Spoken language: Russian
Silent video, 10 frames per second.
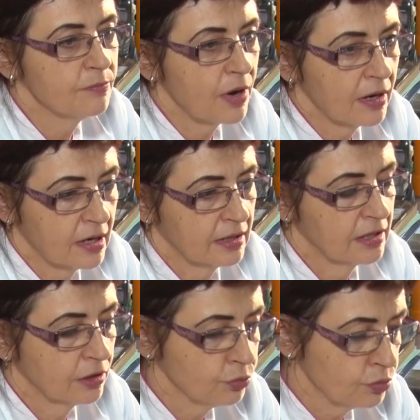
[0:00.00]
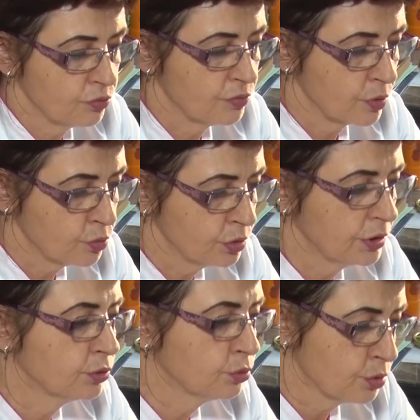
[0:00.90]
пока до Нового
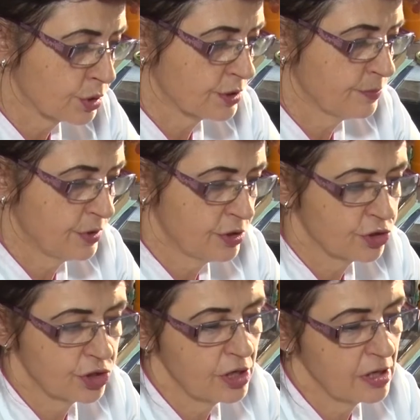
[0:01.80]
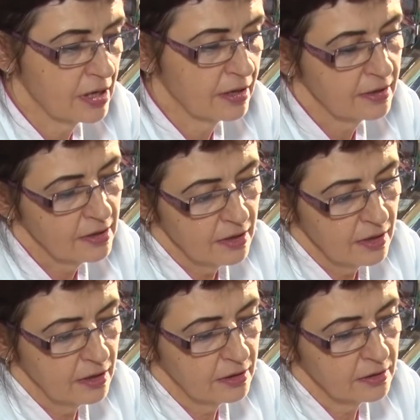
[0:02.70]
года, до распоряжения
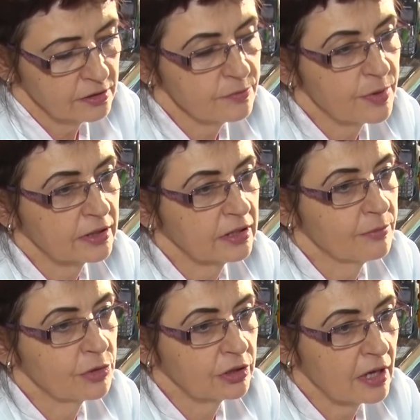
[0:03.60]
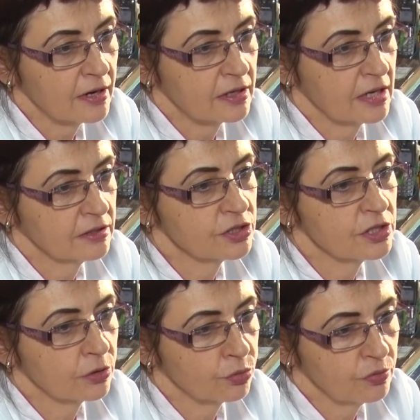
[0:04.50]
э, Департамента охраны
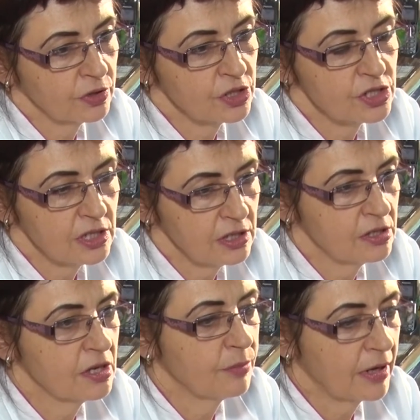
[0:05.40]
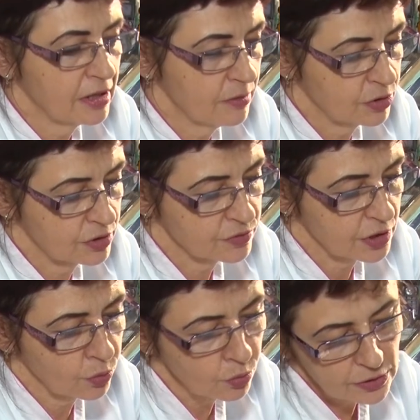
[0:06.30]
здоровья населения по
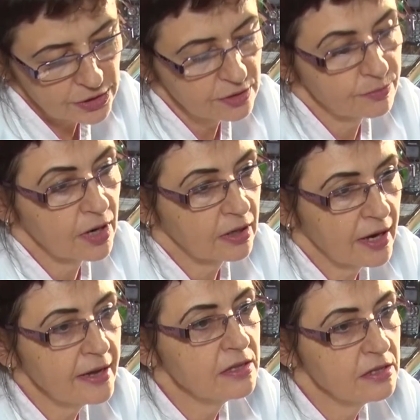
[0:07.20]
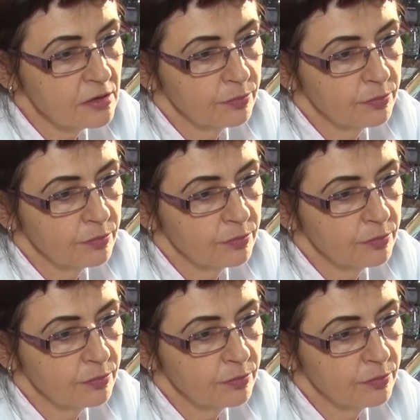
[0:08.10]
Кемеровской области пока не